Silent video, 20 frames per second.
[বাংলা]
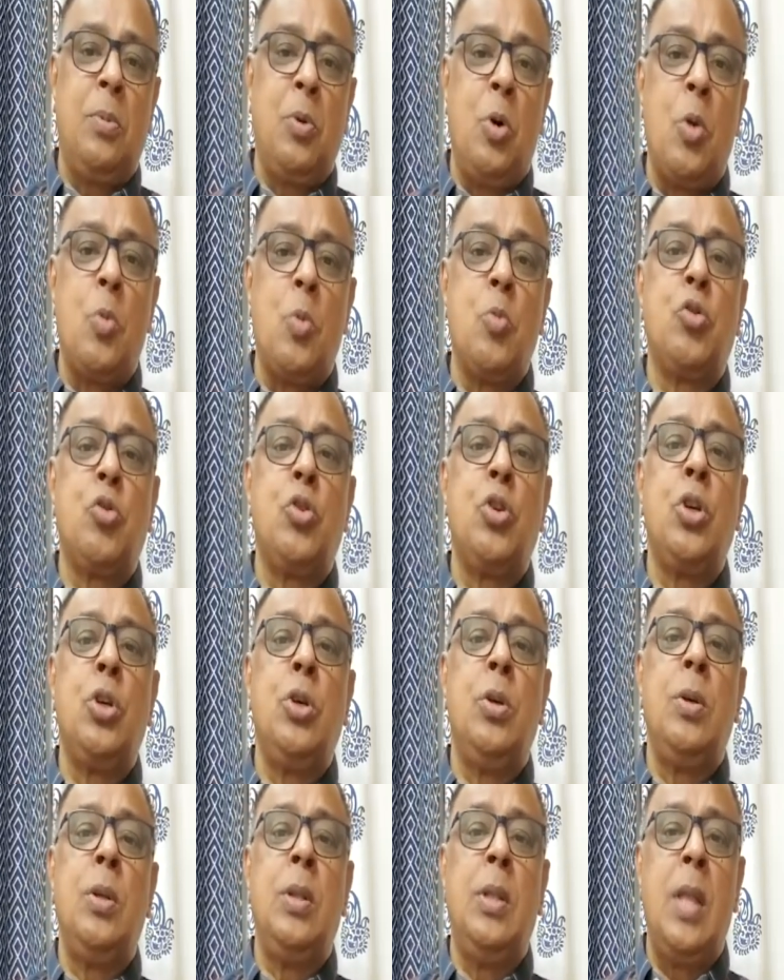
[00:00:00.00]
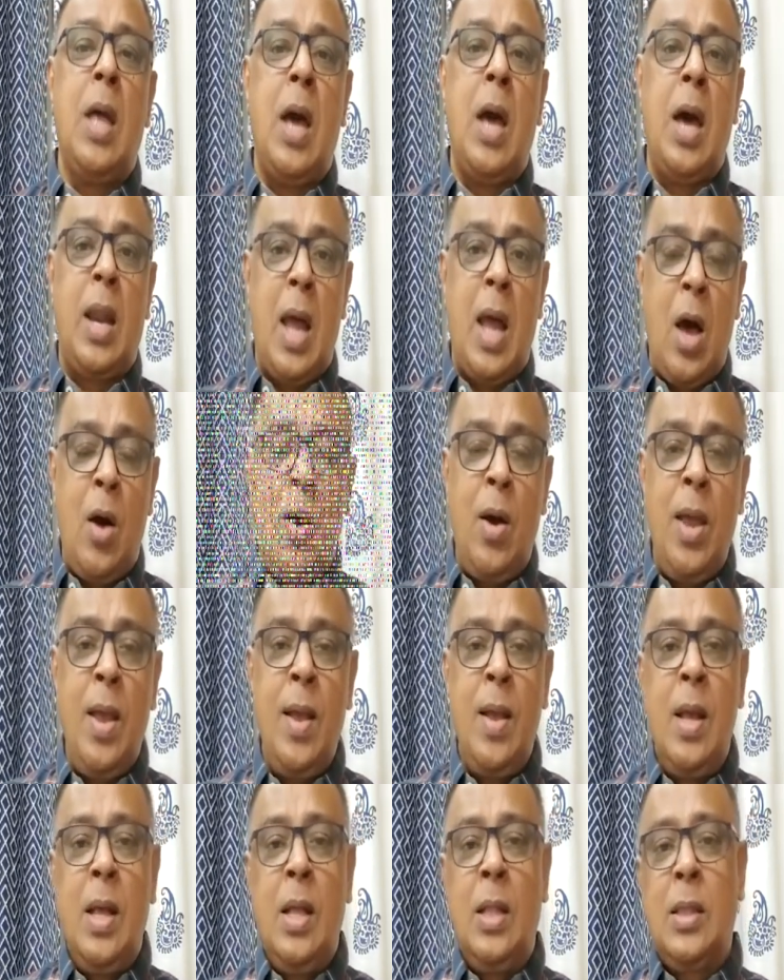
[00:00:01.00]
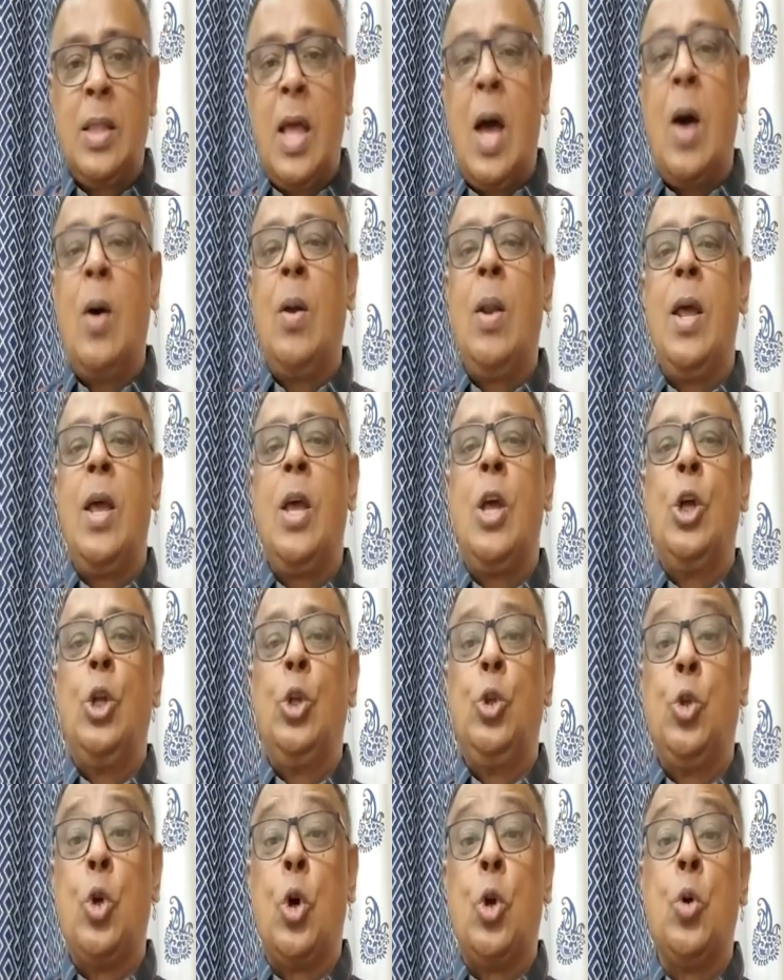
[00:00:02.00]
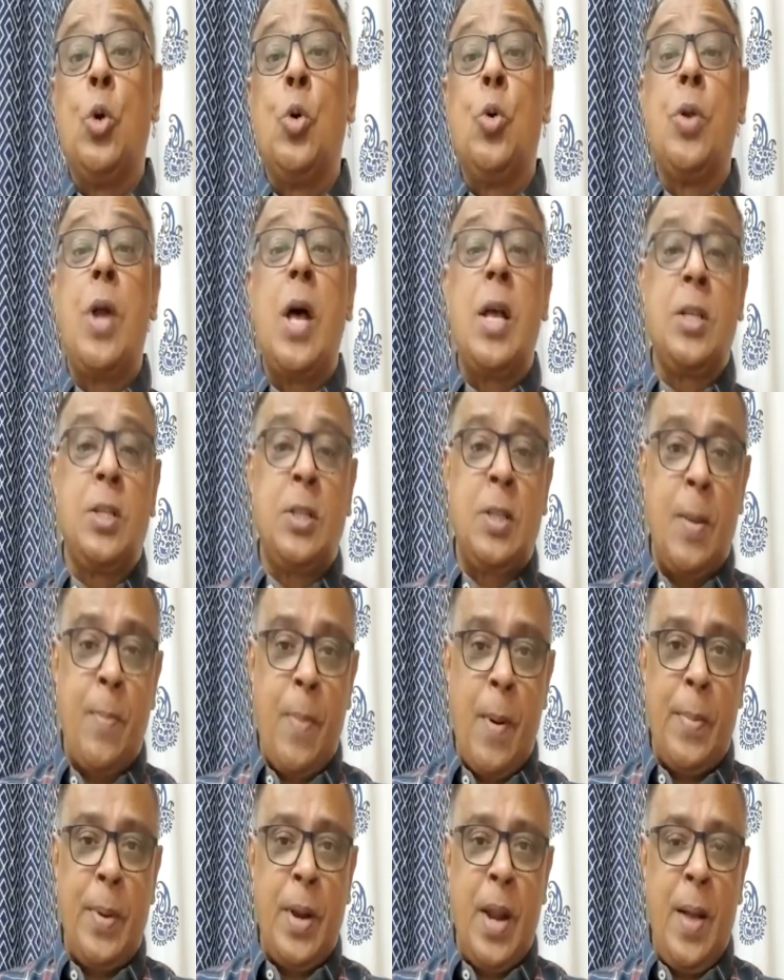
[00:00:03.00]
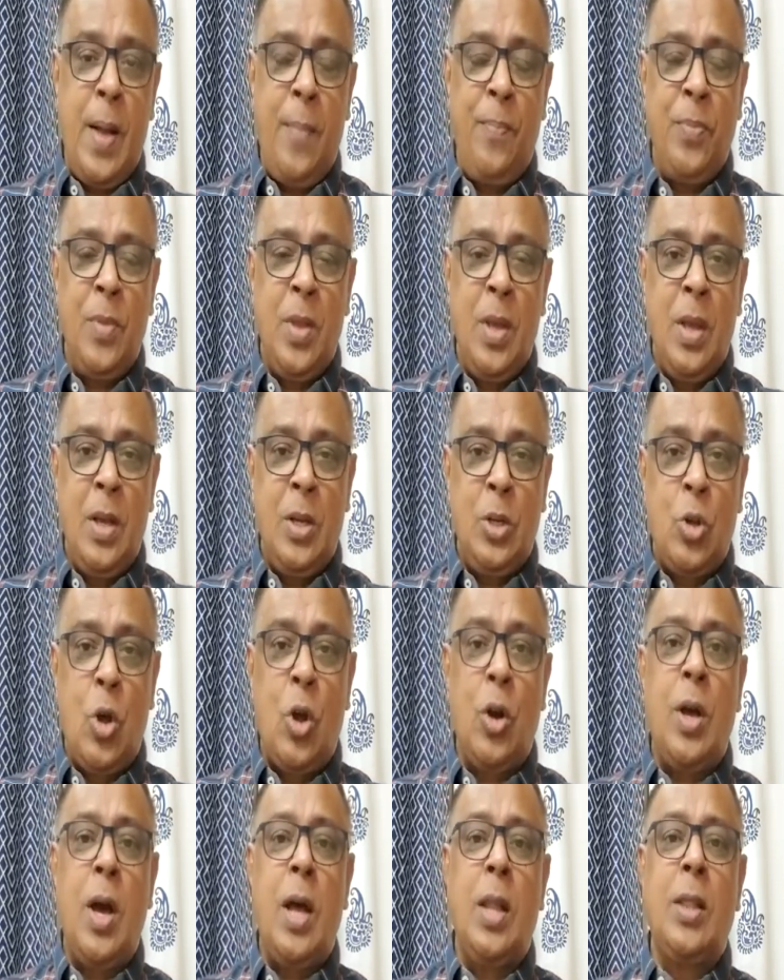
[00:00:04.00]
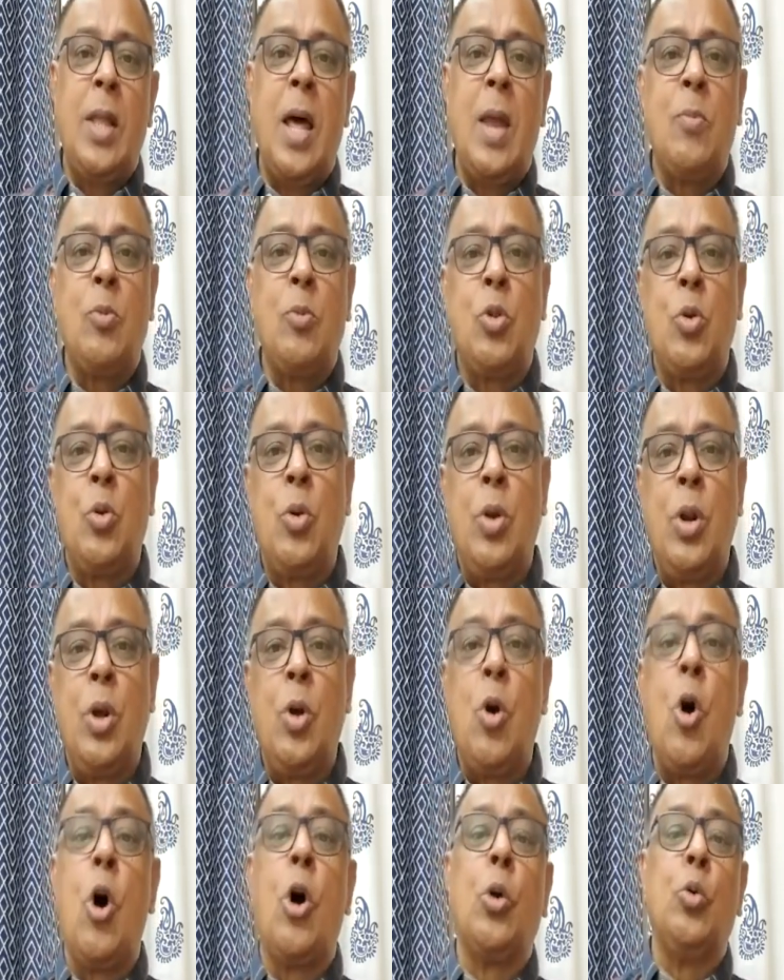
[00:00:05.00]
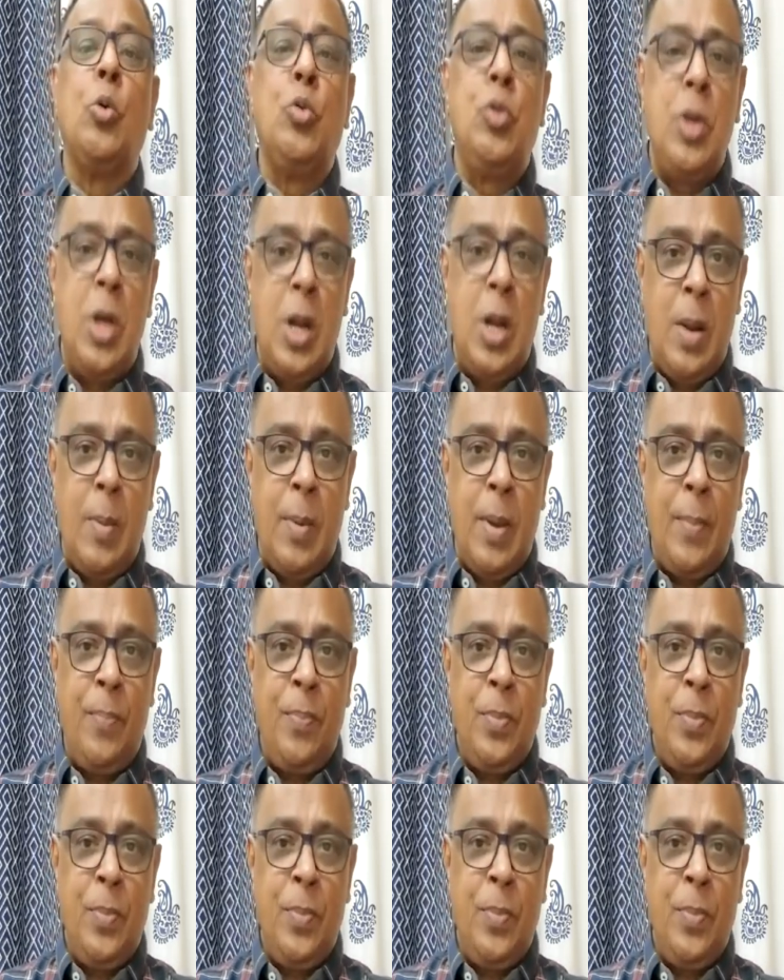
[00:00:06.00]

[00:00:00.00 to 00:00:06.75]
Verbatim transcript: কর্মসূচি দেয়া না হয় তাহলে জনগণ আস্থা পাবে না সরকার তার মতন করে ঘর গুছিয়ে নেবে